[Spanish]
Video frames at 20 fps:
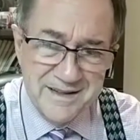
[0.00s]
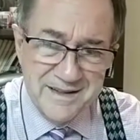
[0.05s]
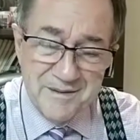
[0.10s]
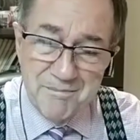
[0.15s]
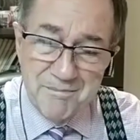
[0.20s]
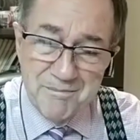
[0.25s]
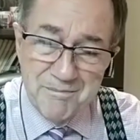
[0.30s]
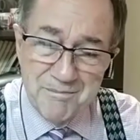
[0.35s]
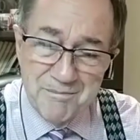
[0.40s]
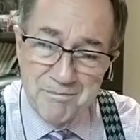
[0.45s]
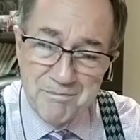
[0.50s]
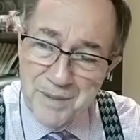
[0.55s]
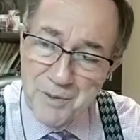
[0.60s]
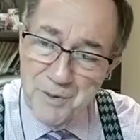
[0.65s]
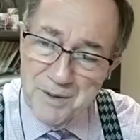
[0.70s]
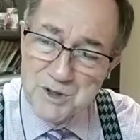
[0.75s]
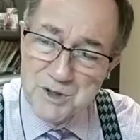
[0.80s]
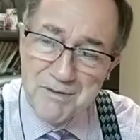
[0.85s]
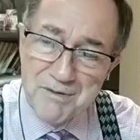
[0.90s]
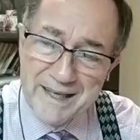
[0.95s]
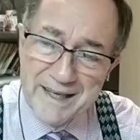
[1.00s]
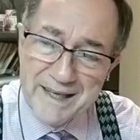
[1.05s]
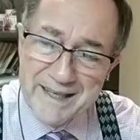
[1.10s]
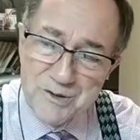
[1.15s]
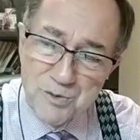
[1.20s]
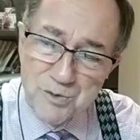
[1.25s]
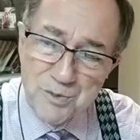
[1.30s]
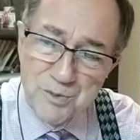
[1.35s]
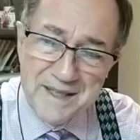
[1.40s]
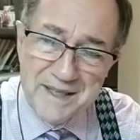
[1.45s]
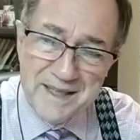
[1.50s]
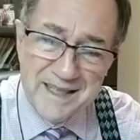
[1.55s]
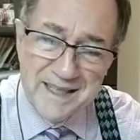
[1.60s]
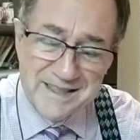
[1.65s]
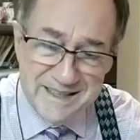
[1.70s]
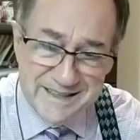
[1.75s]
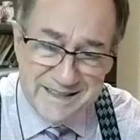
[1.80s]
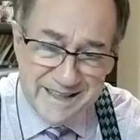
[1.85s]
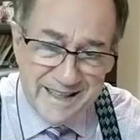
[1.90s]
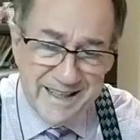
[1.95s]
pero es posible que tu vida
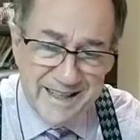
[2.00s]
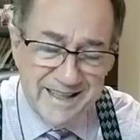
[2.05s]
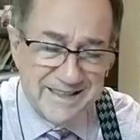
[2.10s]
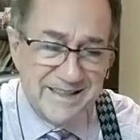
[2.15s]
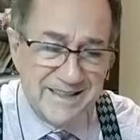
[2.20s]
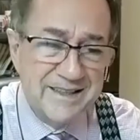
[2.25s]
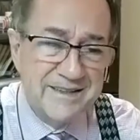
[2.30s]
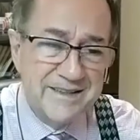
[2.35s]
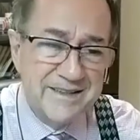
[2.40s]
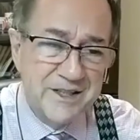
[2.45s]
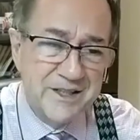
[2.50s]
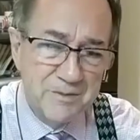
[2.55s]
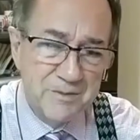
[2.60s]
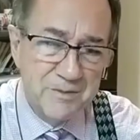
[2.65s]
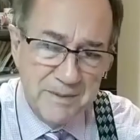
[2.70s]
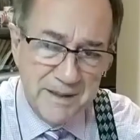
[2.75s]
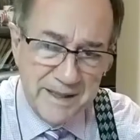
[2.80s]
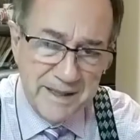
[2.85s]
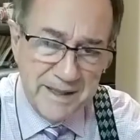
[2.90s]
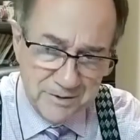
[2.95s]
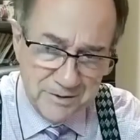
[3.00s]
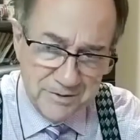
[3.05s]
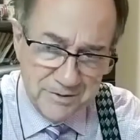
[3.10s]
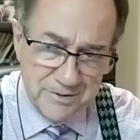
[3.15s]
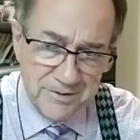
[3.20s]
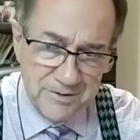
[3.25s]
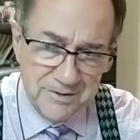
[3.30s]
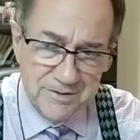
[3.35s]
sí tenga sentido para otros.